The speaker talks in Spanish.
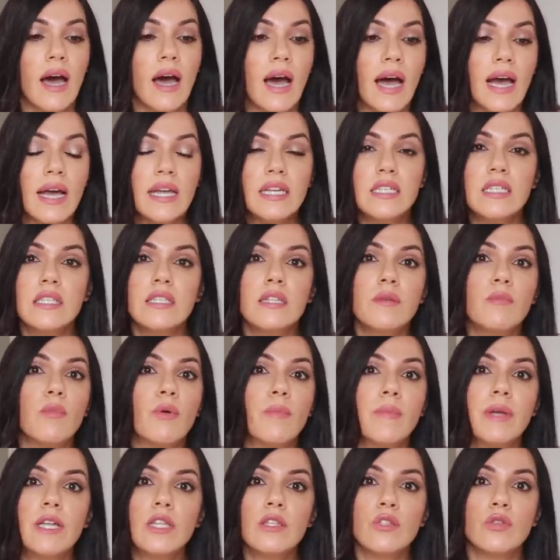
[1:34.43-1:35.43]
a este
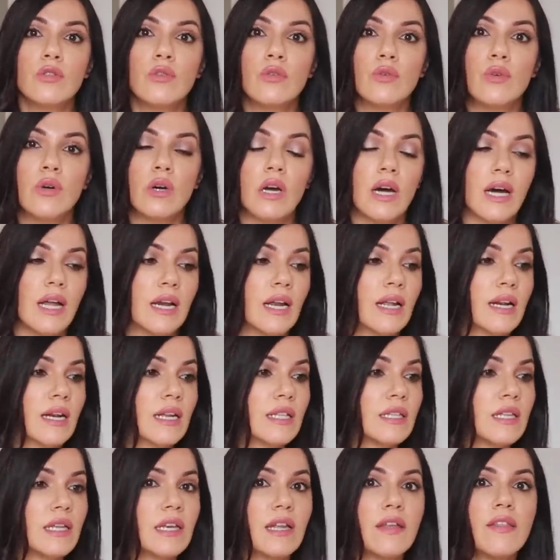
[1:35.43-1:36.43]
momento, a la
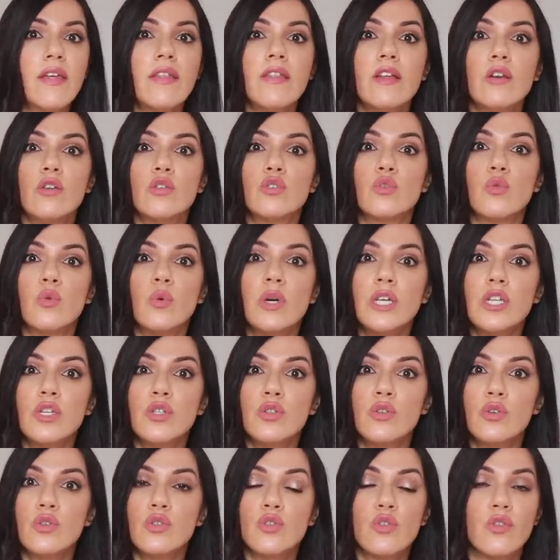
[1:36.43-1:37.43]
retirada de los
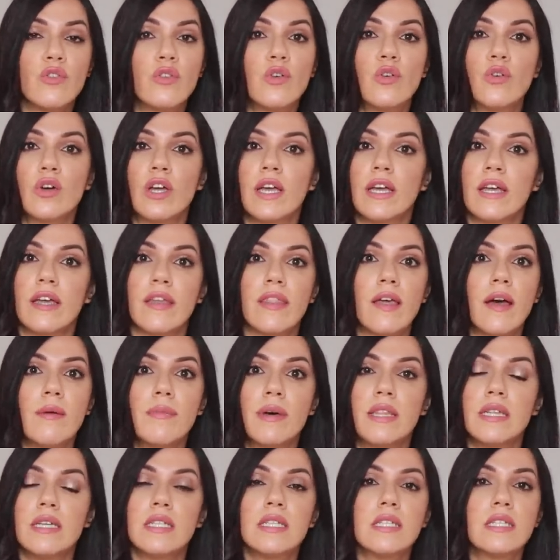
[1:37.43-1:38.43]
huesos o de lo que
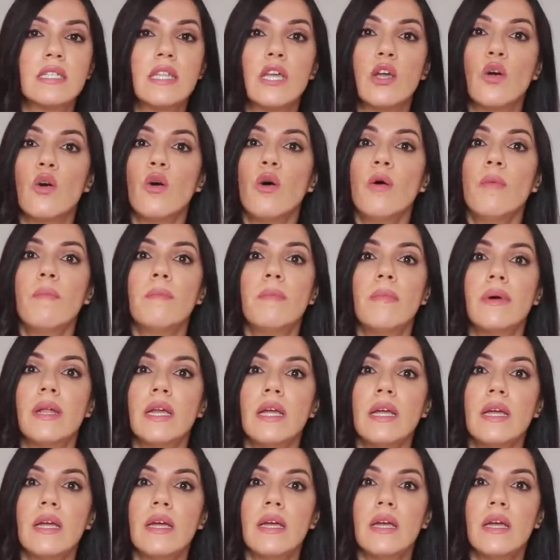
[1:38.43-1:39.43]
quedaba de este
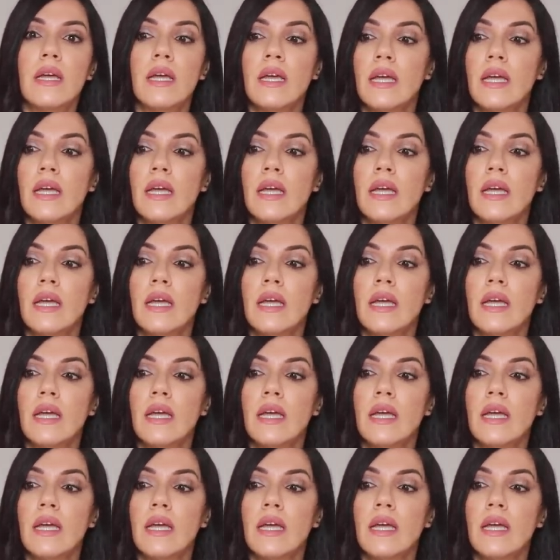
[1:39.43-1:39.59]
hombre